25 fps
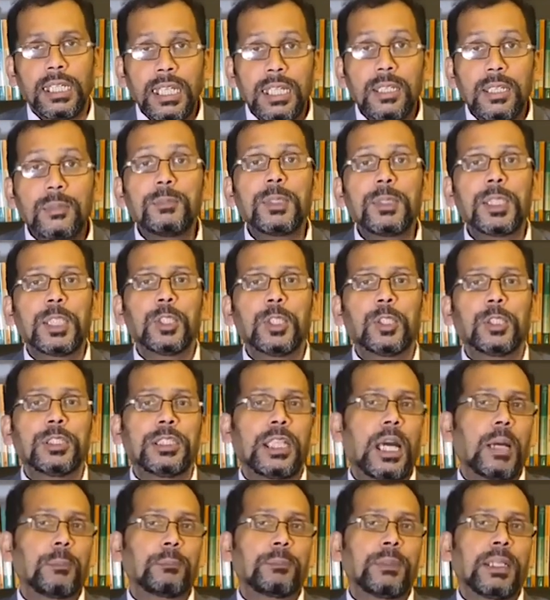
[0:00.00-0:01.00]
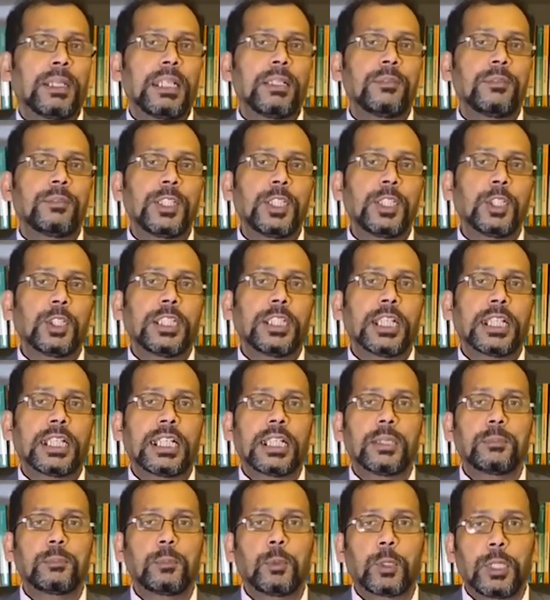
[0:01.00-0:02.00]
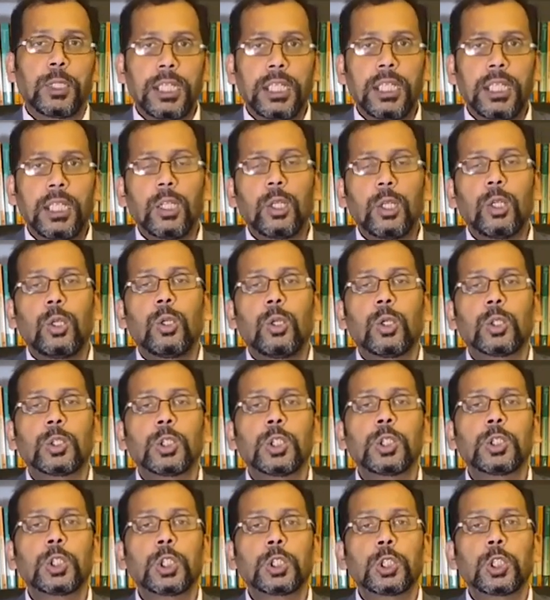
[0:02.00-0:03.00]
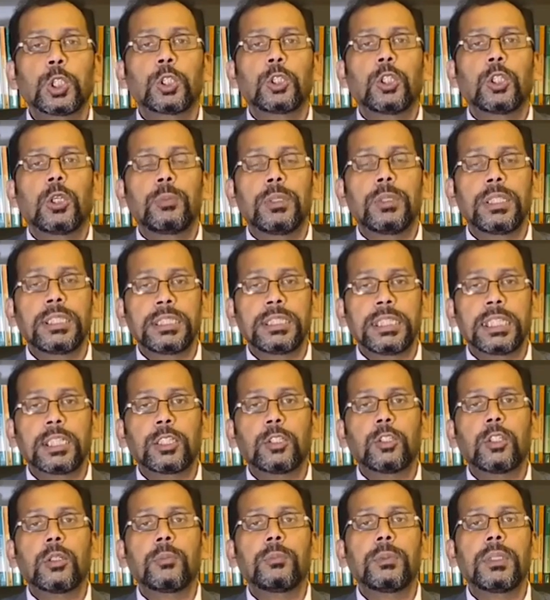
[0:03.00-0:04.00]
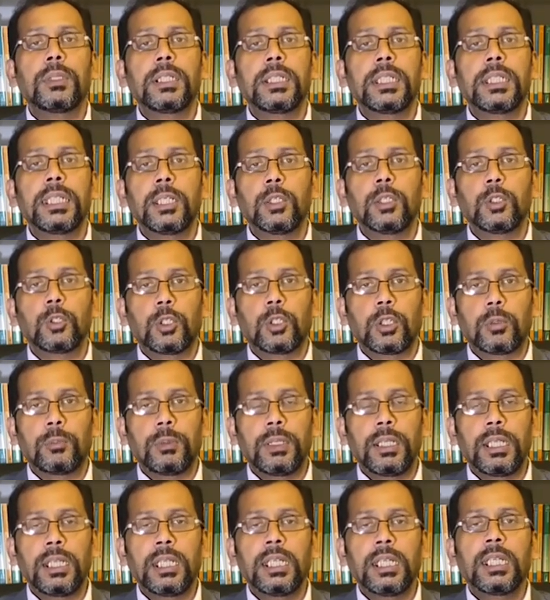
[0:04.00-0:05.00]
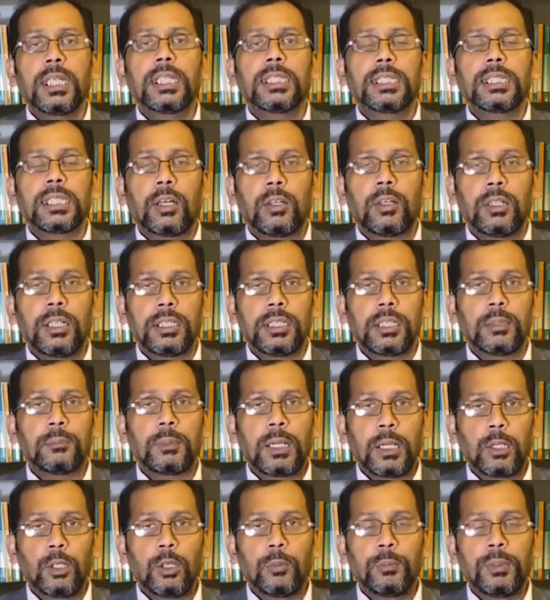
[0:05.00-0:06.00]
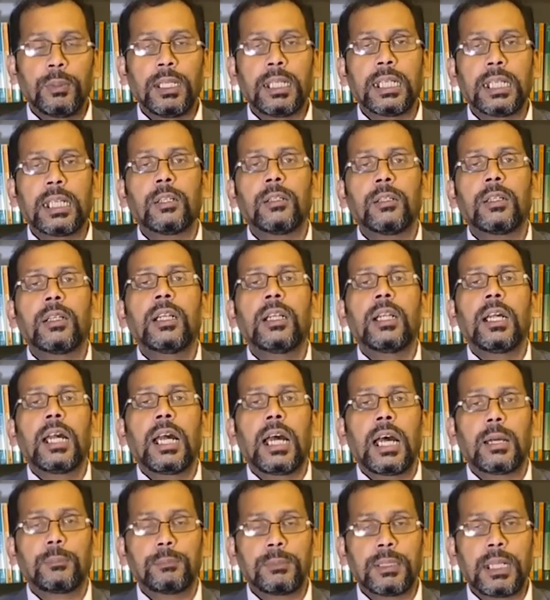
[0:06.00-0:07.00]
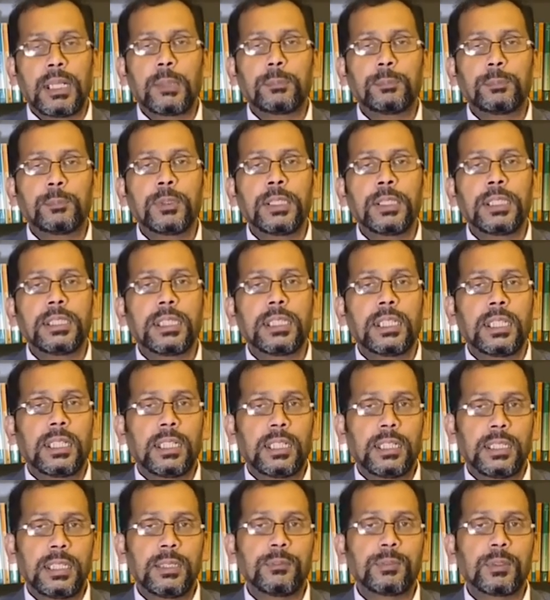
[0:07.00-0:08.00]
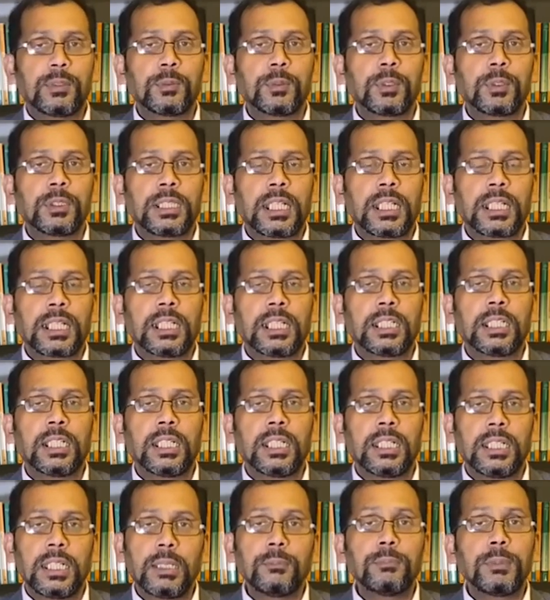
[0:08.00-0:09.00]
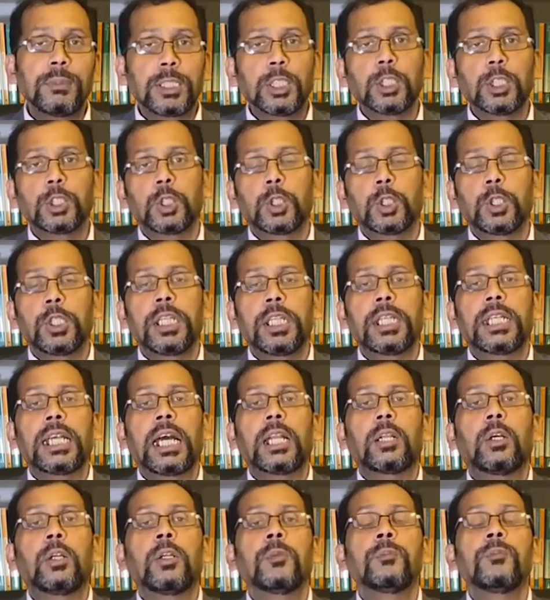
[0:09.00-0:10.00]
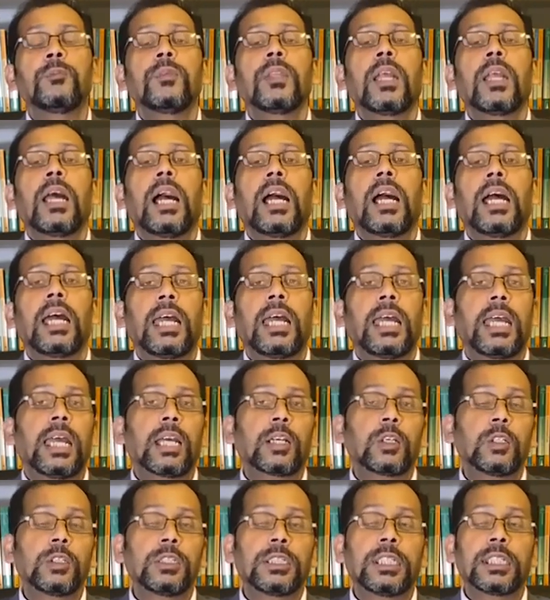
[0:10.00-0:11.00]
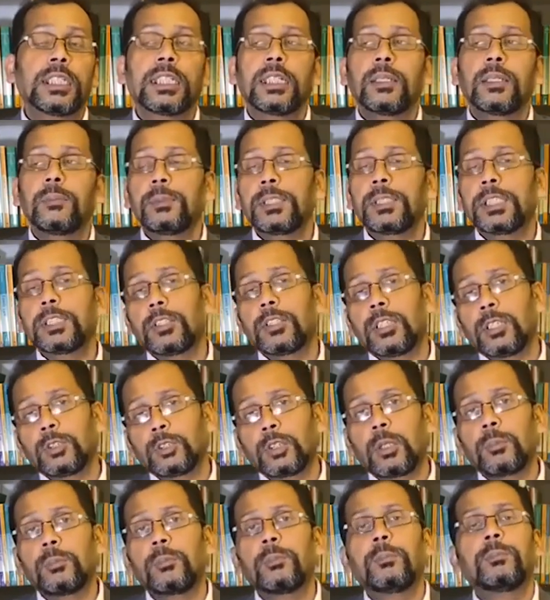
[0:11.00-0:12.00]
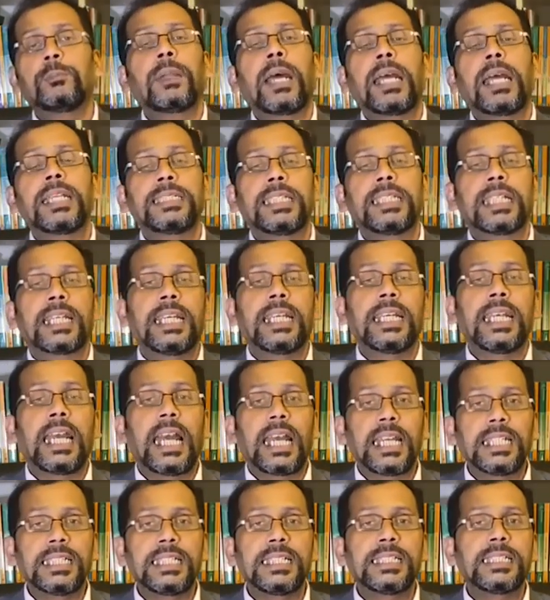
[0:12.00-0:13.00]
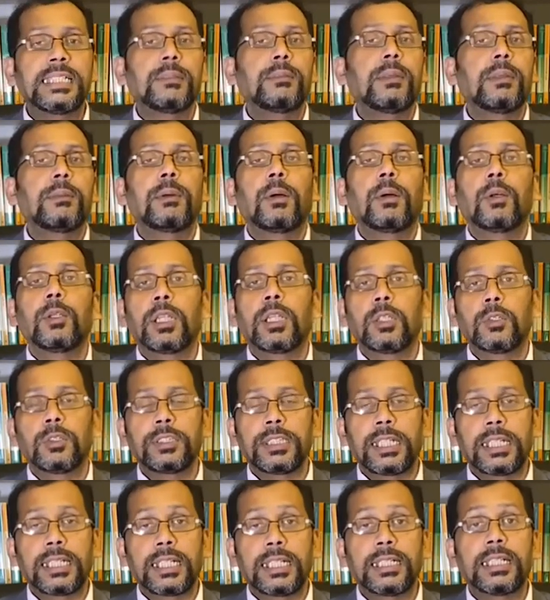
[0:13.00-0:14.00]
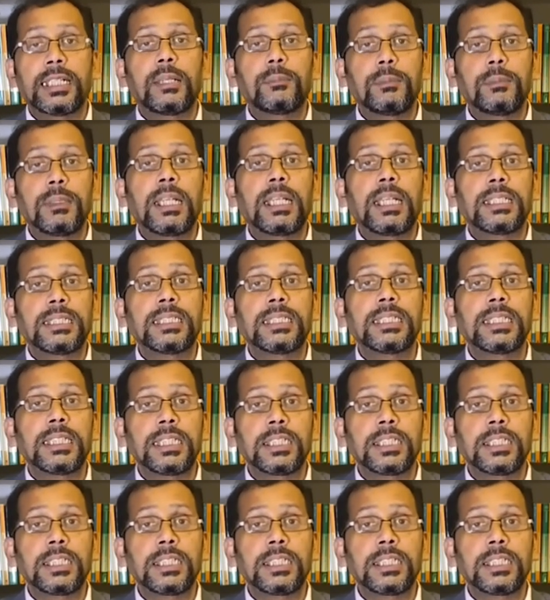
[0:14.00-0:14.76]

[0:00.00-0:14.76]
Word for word: এই ভিডিও আপনার এই ভিডিও দেখার পরে লোকজন সতর্ক হবে চেক করবে রিনিউ করবে তাহলে এটা ভালো হবে কারণ আপনার আপডেট ইনফরমেশন থাকা এমনিতেও জরুরি কারণ এখন থেকে বিশেষ করে সব প্রায় জায়গায় আইডি হিসাবে বা অন্যান্য জায়গায় ড্রাইভিং লাইসেন্স